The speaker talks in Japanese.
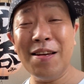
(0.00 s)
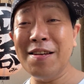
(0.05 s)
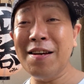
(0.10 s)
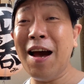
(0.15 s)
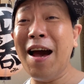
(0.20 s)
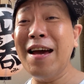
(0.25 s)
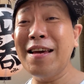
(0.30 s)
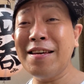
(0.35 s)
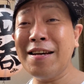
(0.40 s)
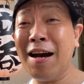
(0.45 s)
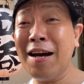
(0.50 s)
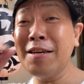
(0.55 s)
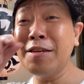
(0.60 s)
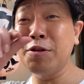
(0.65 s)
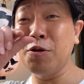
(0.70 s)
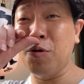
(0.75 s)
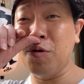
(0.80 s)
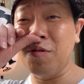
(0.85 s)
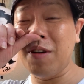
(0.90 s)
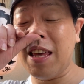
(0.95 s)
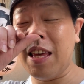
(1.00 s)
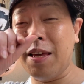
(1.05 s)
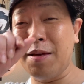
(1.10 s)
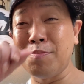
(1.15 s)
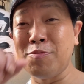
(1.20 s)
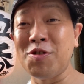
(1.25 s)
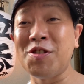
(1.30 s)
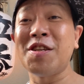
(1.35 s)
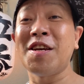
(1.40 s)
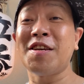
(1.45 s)
貝貝の、
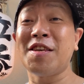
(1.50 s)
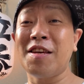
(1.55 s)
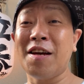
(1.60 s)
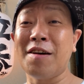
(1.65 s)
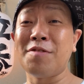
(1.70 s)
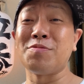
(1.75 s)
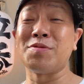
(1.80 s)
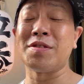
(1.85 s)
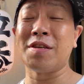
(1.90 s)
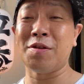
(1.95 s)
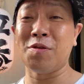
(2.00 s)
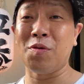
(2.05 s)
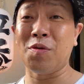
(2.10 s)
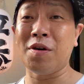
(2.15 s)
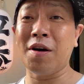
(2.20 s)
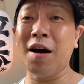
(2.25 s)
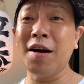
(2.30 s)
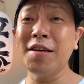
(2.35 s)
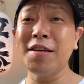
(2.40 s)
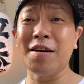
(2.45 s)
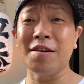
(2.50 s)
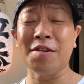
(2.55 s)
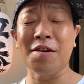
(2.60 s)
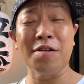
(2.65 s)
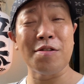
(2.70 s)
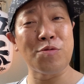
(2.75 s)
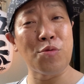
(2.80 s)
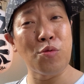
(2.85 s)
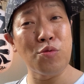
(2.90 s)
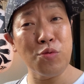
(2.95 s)
えー、蒸し焼きがあるんですけど貝が
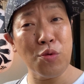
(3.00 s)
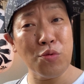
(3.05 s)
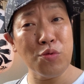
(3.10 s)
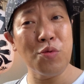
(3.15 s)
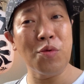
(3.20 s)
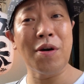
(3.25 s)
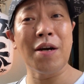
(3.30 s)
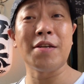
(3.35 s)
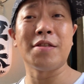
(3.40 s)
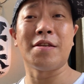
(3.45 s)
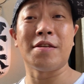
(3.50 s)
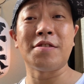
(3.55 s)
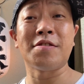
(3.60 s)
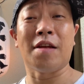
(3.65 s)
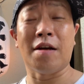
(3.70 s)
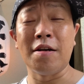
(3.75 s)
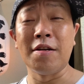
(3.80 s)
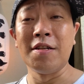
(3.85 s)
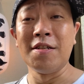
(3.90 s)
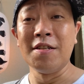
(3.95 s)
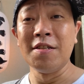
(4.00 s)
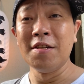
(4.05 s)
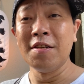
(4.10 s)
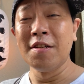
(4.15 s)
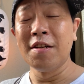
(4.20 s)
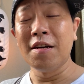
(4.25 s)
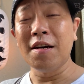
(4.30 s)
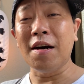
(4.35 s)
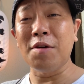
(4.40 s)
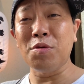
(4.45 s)
なんか独特の貝でした
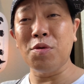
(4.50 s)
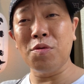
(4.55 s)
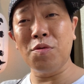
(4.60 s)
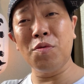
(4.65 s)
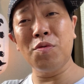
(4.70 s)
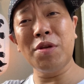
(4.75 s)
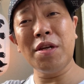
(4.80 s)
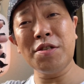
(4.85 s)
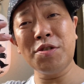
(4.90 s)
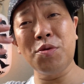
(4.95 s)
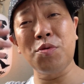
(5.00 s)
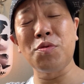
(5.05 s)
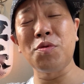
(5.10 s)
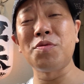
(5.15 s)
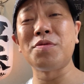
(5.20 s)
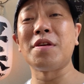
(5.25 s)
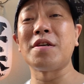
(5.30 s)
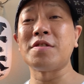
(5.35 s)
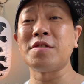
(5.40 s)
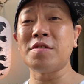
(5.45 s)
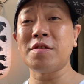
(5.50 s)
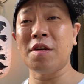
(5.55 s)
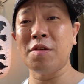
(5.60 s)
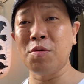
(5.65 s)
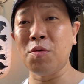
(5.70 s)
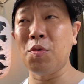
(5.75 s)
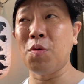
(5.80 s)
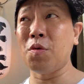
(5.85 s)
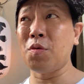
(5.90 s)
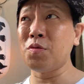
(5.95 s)
あのお出汁を飲んだんです
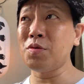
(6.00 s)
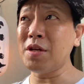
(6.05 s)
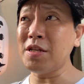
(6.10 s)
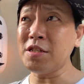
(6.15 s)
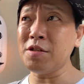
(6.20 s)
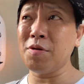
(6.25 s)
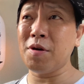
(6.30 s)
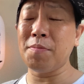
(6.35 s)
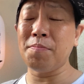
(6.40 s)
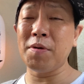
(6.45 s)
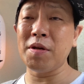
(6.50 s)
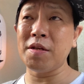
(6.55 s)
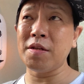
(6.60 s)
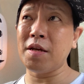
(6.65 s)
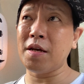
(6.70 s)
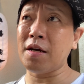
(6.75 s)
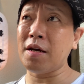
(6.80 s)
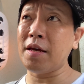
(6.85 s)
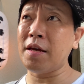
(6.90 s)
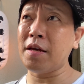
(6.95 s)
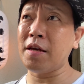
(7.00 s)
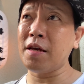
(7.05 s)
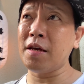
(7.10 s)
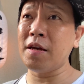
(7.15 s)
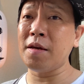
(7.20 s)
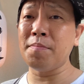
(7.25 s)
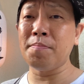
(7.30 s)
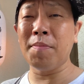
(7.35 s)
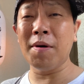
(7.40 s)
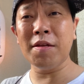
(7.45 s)
けどお出汁はやっぱりね、
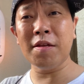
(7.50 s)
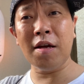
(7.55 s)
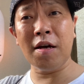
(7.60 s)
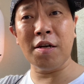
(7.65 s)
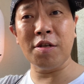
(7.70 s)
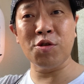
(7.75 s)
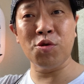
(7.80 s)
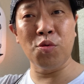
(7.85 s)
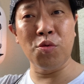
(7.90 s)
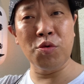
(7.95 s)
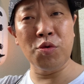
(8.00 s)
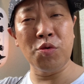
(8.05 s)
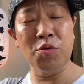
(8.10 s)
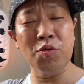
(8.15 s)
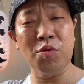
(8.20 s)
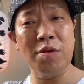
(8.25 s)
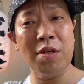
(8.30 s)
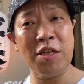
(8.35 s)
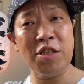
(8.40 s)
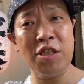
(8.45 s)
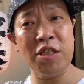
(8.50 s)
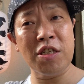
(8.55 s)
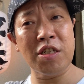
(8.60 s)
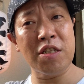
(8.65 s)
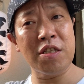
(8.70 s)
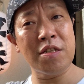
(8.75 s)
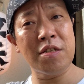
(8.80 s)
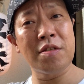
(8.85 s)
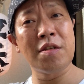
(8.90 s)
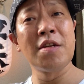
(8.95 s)
えー、バター醤油だ
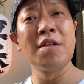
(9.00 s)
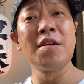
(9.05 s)
し